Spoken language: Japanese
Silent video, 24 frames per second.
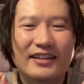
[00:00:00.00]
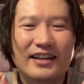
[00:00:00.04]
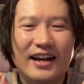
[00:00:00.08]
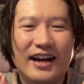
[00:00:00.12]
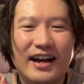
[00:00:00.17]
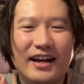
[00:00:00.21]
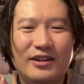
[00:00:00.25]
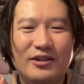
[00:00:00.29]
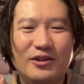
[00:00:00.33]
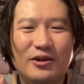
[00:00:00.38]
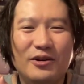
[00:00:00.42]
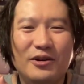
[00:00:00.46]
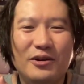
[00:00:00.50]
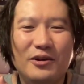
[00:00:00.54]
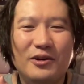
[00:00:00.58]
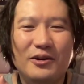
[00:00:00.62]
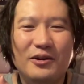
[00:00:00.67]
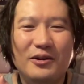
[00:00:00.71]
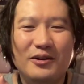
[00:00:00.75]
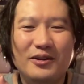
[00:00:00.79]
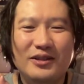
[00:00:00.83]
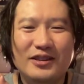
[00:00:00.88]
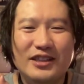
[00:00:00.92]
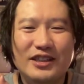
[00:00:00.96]
あ
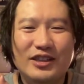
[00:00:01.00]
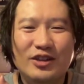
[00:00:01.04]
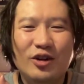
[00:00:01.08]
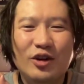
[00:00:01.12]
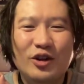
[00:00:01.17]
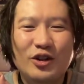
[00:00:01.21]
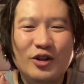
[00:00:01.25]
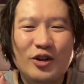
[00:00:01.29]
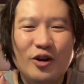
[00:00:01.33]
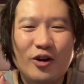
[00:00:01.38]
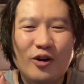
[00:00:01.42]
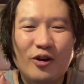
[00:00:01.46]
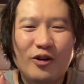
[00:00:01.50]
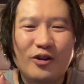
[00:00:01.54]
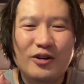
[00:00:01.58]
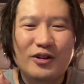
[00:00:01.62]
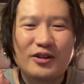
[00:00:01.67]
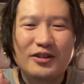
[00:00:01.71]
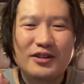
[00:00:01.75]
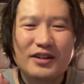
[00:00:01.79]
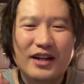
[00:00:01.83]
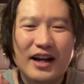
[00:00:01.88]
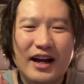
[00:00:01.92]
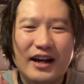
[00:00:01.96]
の、いろいろ、
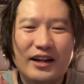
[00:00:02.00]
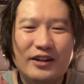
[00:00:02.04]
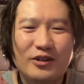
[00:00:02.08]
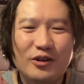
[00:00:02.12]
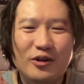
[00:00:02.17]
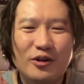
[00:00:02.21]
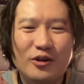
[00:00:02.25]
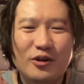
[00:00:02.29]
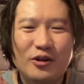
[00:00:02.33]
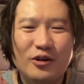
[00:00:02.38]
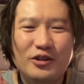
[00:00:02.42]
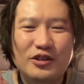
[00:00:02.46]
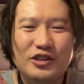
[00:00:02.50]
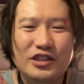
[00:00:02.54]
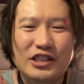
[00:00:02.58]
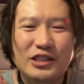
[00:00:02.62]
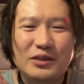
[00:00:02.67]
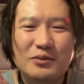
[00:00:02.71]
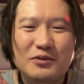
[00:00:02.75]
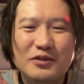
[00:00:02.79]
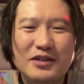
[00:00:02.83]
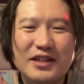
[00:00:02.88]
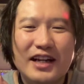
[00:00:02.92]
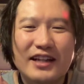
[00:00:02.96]
あの、
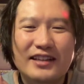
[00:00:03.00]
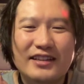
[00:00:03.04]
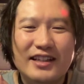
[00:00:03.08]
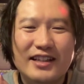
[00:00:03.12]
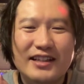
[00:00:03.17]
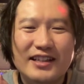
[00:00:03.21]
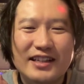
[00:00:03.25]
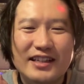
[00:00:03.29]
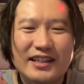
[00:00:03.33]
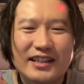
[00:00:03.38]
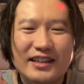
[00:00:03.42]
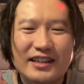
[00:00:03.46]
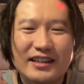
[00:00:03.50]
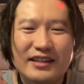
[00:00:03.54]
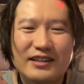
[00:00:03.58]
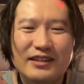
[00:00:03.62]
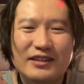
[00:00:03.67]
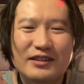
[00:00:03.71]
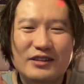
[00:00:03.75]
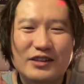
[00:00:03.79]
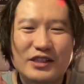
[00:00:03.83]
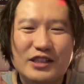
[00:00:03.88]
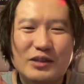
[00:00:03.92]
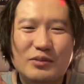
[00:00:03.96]
自分勝手に
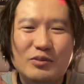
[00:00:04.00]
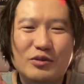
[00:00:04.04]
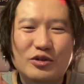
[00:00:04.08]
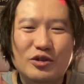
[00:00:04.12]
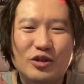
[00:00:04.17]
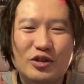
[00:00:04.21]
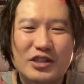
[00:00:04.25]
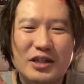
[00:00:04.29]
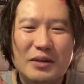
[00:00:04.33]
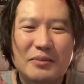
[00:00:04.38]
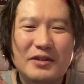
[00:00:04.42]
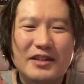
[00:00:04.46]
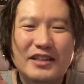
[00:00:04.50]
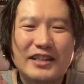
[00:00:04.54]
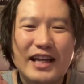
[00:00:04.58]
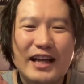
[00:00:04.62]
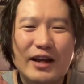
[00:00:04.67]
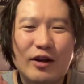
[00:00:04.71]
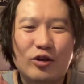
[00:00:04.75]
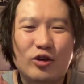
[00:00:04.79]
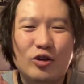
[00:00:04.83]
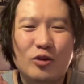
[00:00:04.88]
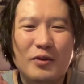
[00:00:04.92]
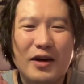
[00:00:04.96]
自分の喋りた
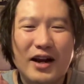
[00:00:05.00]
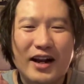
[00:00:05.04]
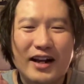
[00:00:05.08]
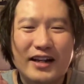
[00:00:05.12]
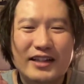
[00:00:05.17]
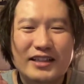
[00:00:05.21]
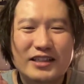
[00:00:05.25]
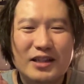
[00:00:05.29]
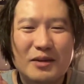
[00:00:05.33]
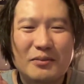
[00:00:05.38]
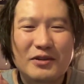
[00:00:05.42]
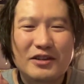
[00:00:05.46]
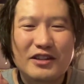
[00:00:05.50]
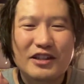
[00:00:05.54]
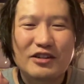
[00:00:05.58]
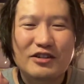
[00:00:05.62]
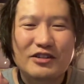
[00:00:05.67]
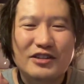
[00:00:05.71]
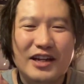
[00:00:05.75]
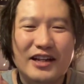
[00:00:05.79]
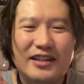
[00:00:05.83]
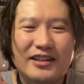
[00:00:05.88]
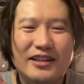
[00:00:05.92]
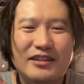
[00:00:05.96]
いことばっかり喋ってる
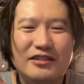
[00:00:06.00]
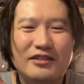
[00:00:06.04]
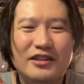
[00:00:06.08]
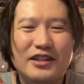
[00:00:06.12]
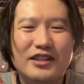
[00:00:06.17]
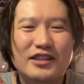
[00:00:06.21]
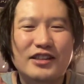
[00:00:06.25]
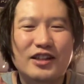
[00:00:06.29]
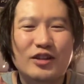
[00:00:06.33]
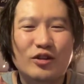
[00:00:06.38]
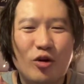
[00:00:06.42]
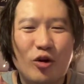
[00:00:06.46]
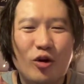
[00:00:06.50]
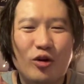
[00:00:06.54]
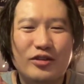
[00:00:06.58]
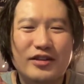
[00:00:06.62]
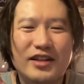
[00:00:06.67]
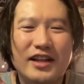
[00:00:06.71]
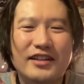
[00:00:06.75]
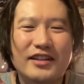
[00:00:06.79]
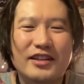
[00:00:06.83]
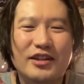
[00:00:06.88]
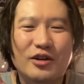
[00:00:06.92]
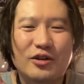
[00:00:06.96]
チャンネルですけど、こ
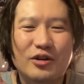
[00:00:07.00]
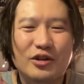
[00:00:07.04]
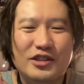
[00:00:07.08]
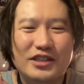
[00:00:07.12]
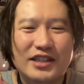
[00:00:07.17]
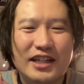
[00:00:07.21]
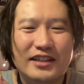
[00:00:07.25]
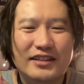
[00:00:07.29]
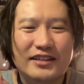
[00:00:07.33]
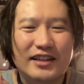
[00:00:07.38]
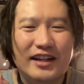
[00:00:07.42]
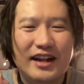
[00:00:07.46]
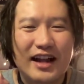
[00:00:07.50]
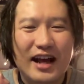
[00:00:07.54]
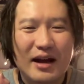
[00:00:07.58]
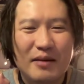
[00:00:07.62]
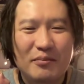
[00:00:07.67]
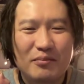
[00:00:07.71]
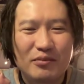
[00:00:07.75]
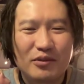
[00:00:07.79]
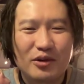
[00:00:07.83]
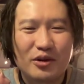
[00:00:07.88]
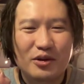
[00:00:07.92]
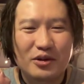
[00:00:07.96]
んなんでよろしかった
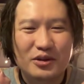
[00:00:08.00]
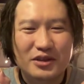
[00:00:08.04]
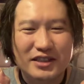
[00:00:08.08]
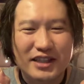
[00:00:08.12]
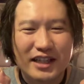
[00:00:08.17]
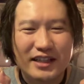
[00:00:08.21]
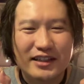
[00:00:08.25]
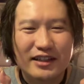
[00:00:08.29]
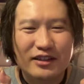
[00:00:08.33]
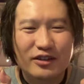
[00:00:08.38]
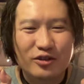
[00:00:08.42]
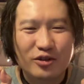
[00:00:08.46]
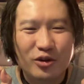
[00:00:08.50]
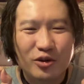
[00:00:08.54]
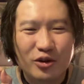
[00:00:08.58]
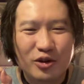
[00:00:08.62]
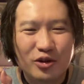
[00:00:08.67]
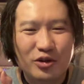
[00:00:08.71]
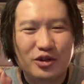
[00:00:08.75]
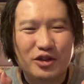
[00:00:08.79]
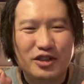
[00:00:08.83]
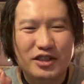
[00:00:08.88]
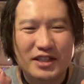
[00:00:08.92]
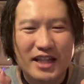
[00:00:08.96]
ら、もうチャンネル登
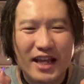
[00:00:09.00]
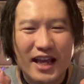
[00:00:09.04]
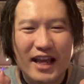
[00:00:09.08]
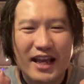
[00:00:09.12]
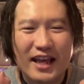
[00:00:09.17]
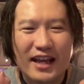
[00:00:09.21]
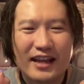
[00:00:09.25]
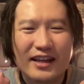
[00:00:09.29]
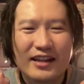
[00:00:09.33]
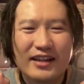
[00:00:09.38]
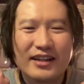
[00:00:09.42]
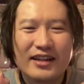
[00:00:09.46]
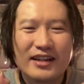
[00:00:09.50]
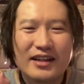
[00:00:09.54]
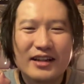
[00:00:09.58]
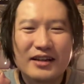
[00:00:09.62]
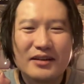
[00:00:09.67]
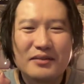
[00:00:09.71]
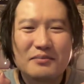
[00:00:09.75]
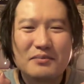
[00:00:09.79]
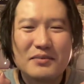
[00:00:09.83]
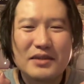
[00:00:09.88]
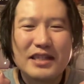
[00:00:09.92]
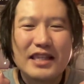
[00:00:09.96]
録して、
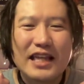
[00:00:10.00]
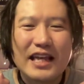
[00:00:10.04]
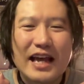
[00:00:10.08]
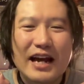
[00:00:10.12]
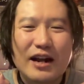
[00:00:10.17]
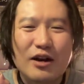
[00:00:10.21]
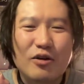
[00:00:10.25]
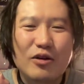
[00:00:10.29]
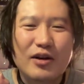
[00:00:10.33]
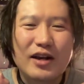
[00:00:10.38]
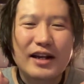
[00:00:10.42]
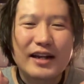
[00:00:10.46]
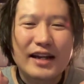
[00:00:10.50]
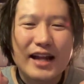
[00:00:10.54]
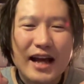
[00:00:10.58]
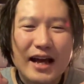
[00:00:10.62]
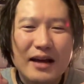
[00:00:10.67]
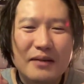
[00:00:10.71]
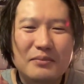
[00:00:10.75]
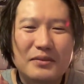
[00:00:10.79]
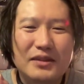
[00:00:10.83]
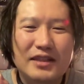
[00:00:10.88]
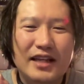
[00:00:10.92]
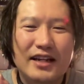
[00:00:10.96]
見てやろうか
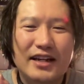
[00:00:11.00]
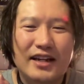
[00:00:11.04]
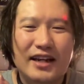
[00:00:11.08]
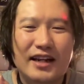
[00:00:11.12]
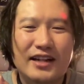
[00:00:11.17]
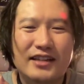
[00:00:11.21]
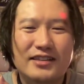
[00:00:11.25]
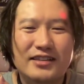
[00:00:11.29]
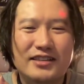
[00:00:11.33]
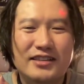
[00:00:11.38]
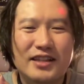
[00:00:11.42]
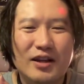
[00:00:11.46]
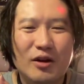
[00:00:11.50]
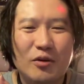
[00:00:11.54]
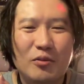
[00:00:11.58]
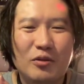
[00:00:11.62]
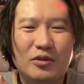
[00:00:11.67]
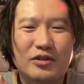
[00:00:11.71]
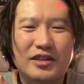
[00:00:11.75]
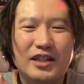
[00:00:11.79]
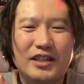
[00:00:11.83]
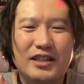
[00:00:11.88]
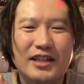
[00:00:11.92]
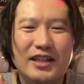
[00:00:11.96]
な、みたいな感じで
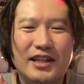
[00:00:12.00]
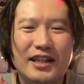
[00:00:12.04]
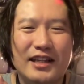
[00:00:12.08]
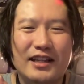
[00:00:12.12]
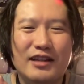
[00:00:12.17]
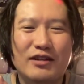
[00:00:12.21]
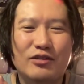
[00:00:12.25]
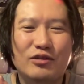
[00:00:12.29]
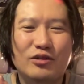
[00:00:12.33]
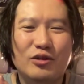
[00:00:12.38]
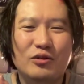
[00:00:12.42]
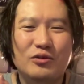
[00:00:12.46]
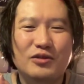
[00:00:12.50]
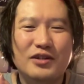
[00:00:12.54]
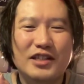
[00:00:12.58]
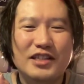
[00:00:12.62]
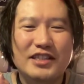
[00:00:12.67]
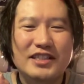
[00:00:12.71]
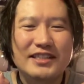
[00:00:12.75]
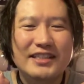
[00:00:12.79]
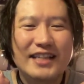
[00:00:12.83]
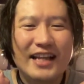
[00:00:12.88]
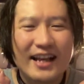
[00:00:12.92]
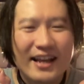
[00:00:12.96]
思っていただけると
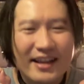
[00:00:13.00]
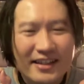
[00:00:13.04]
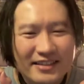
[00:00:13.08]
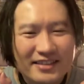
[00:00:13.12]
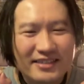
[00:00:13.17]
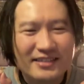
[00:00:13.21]
嬉しいで